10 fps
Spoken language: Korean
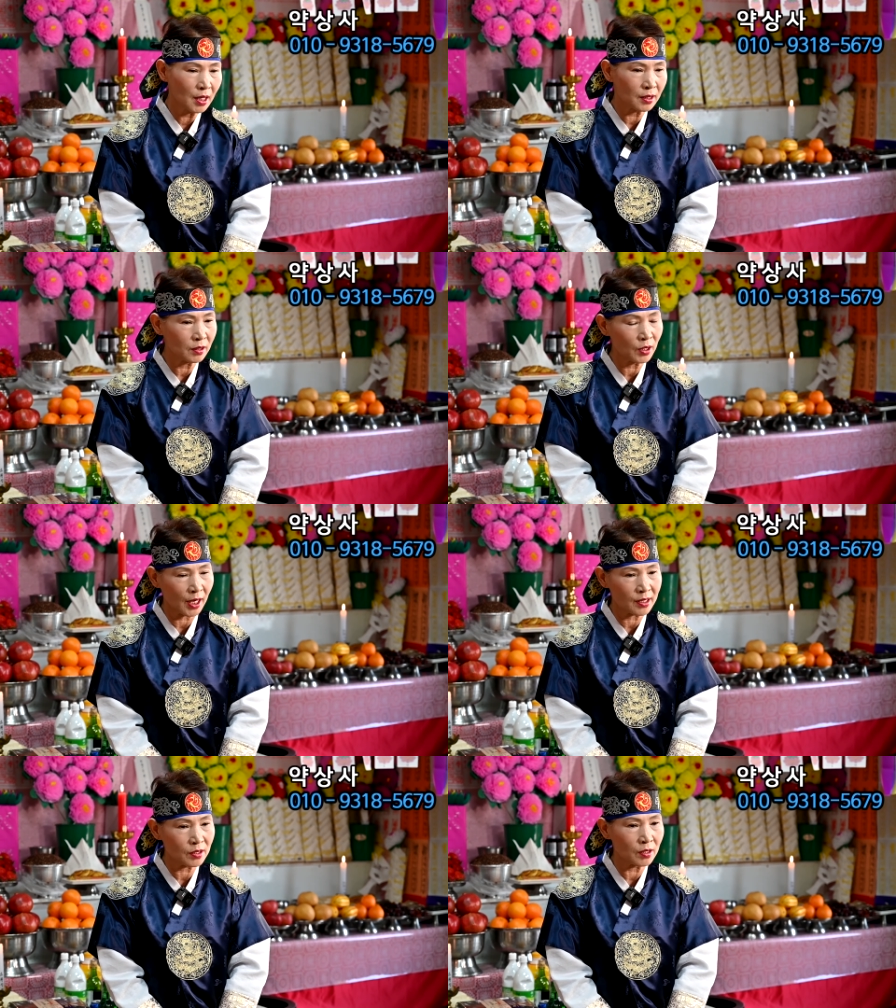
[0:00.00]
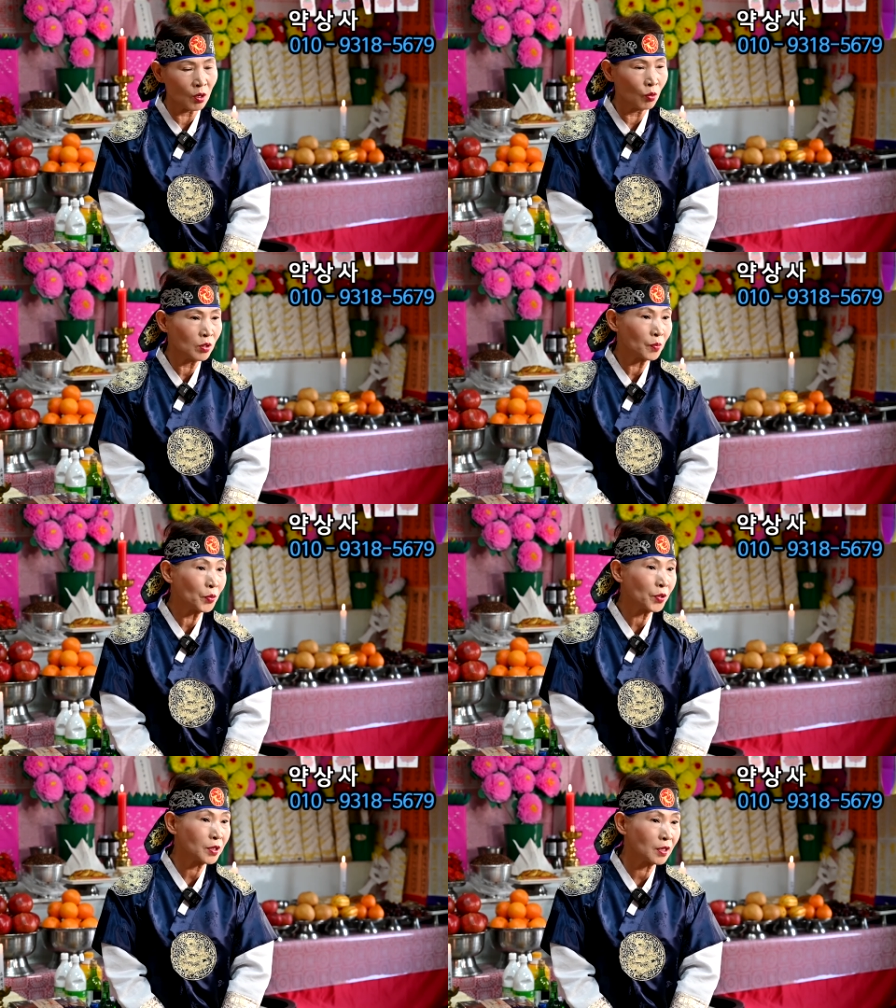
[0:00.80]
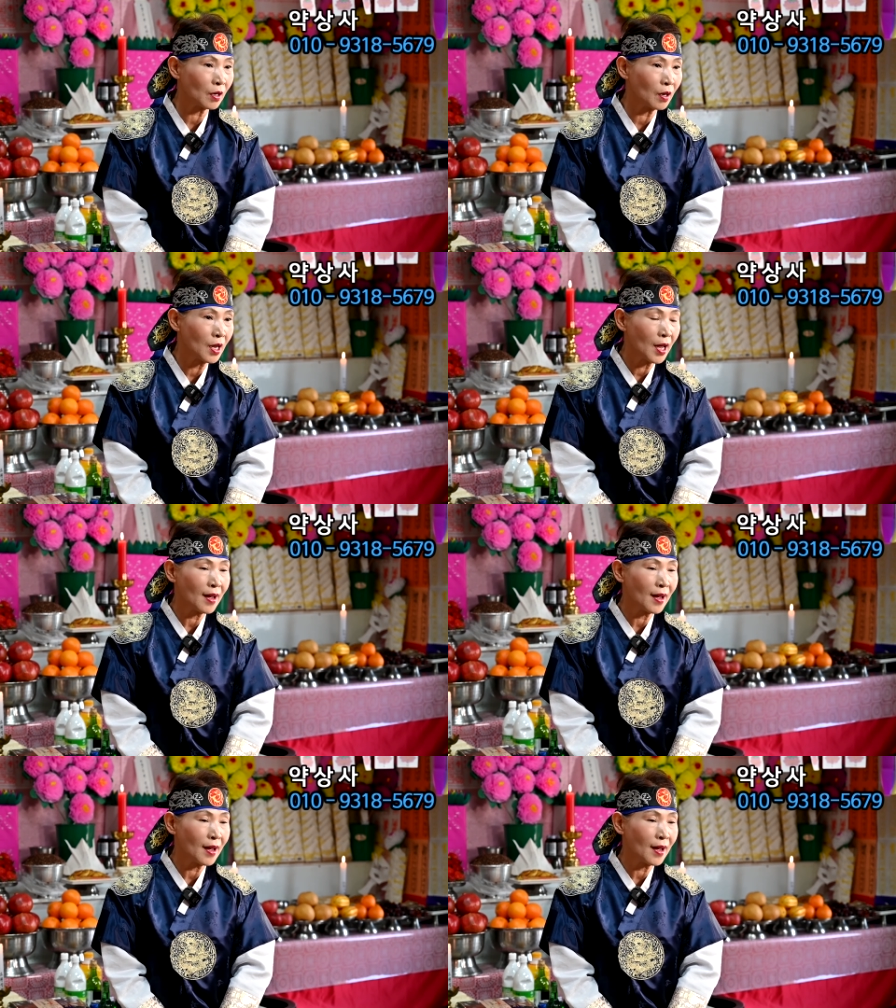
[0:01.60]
그런 데 가서 영혼을 풀어서